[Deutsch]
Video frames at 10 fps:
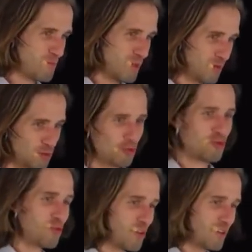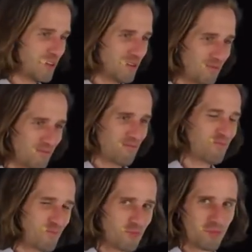ich versuche euch so einen kleinen
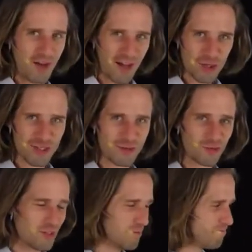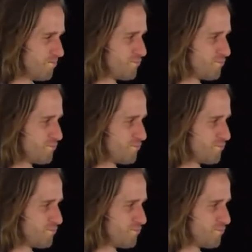Arschtritt zu geben,